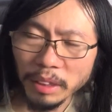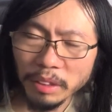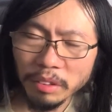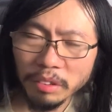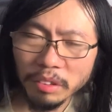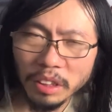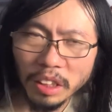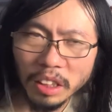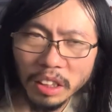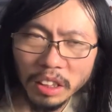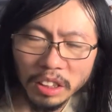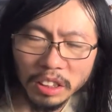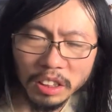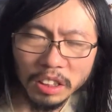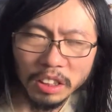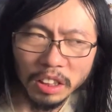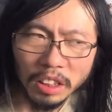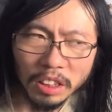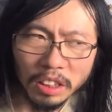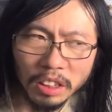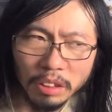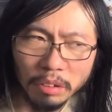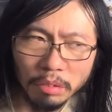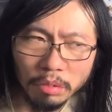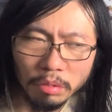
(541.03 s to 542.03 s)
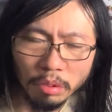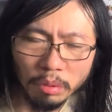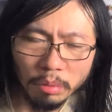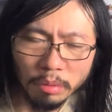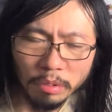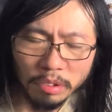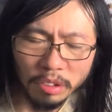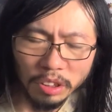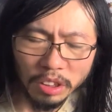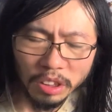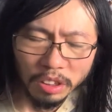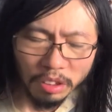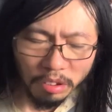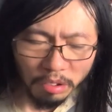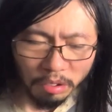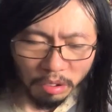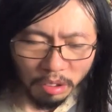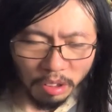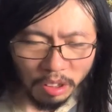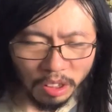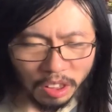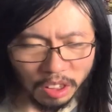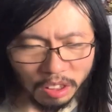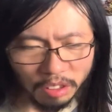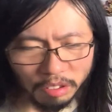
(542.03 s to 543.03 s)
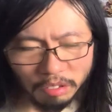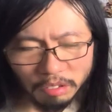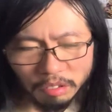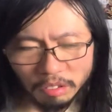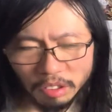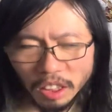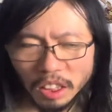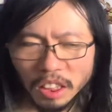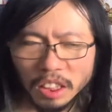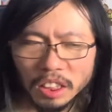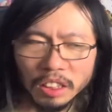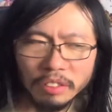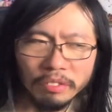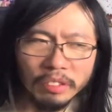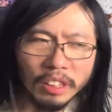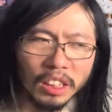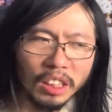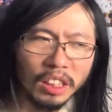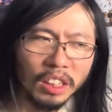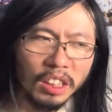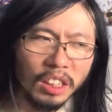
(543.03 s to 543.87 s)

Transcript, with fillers: そういった話になっていくと思うんですけど、その第2話